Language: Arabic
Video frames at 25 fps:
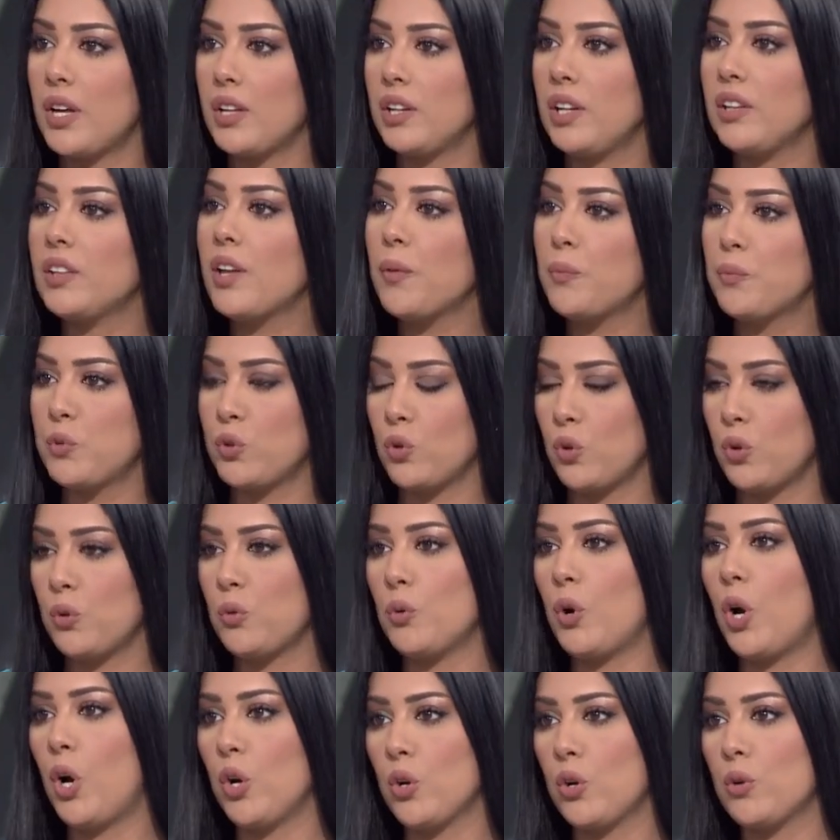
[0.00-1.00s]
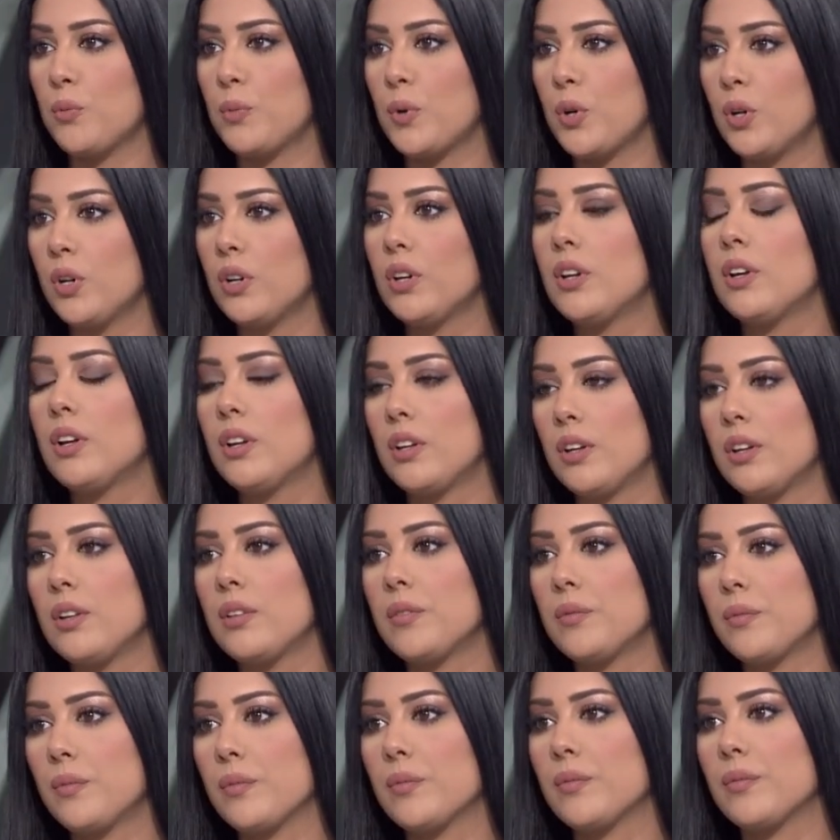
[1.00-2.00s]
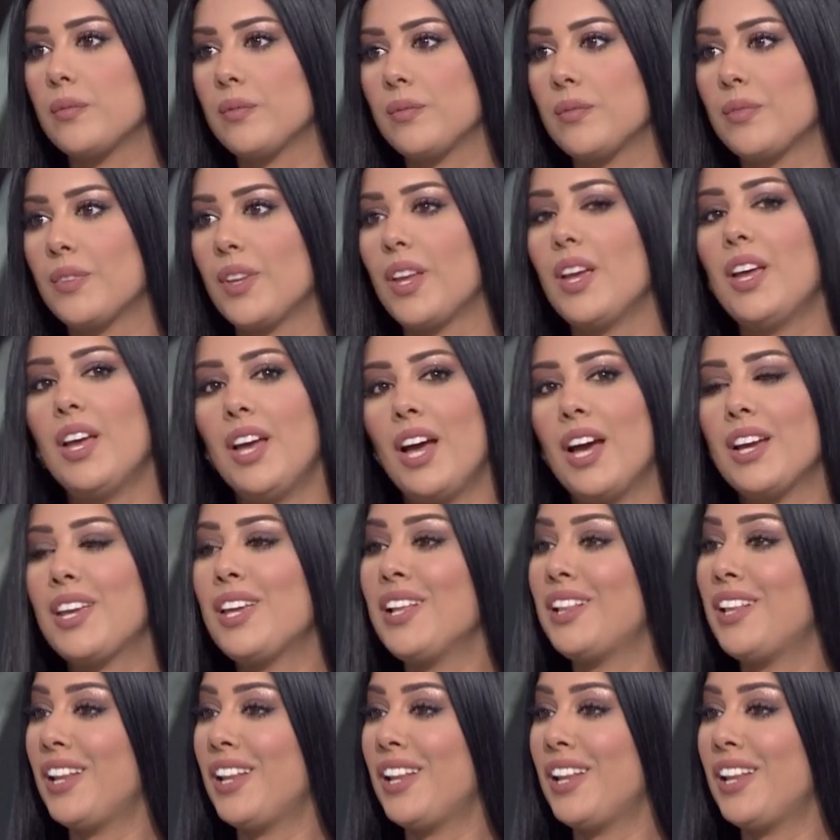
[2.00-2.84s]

لضبطه وحكمه. بشكل صحيح اكزاكتلي exactly. اكيد